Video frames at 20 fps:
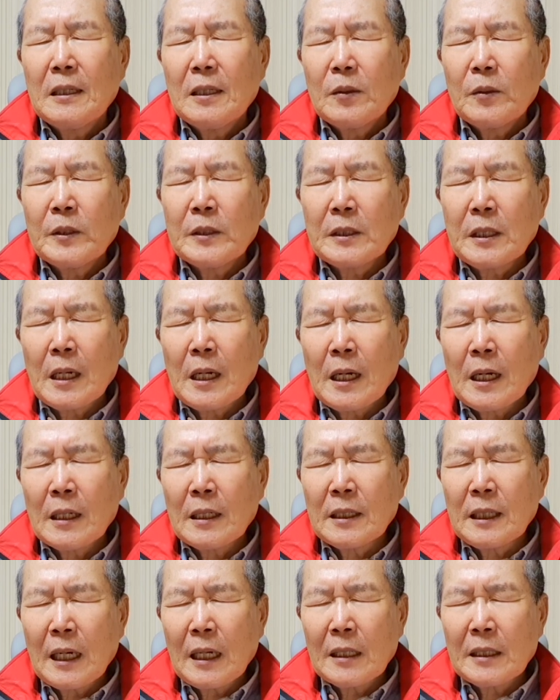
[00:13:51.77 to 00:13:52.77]
우리
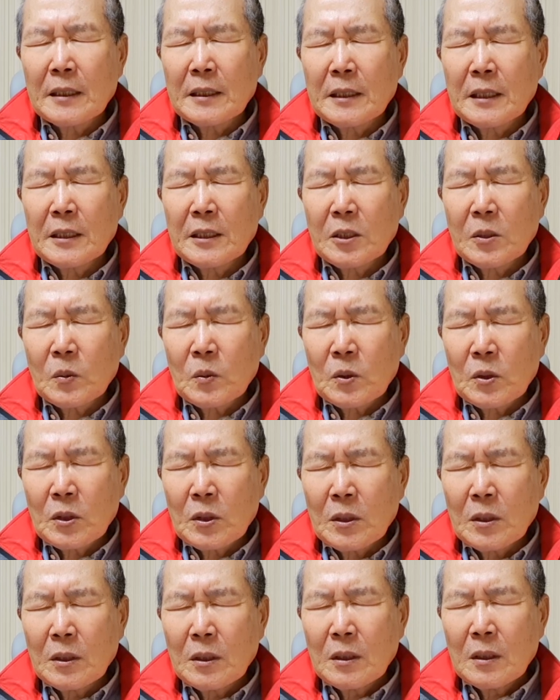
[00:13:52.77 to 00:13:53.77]
사랑하는 날개새
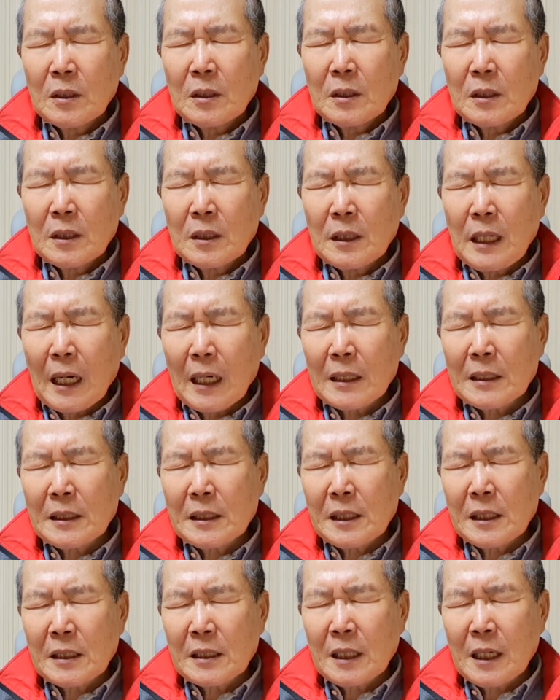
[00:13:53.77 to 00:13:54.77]
식구들 이
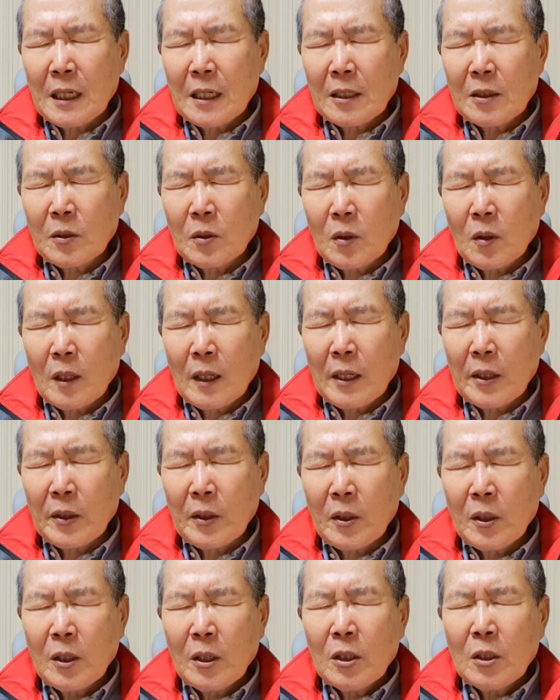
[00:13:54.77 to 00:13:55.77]
날개새 시간을
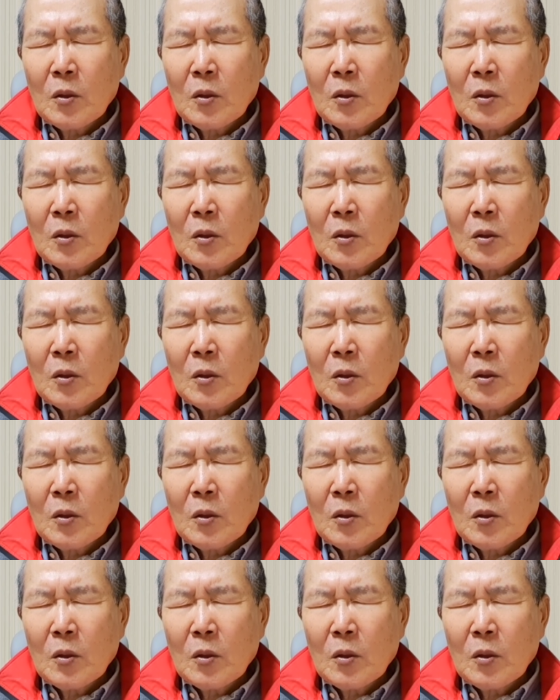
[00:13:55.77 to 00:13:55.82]
통하여